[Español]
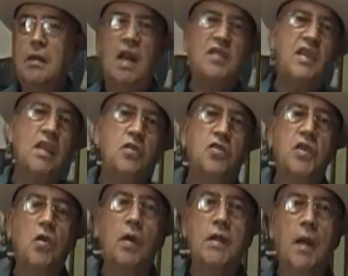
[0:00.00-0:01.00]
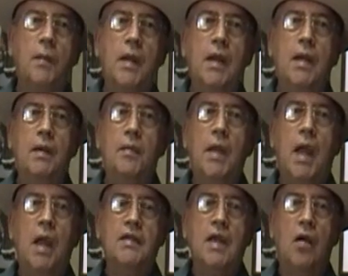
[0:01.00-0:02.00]
350 mil
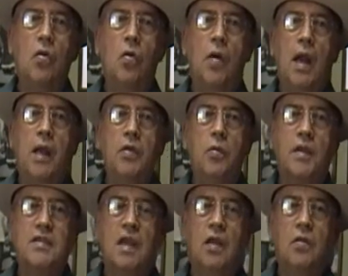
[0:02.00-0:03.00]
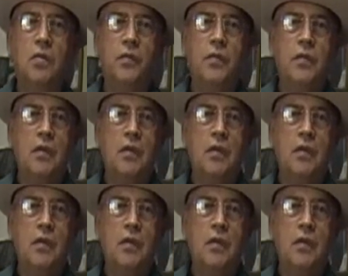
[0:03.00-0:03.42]
viajes a Cuba el año pasado.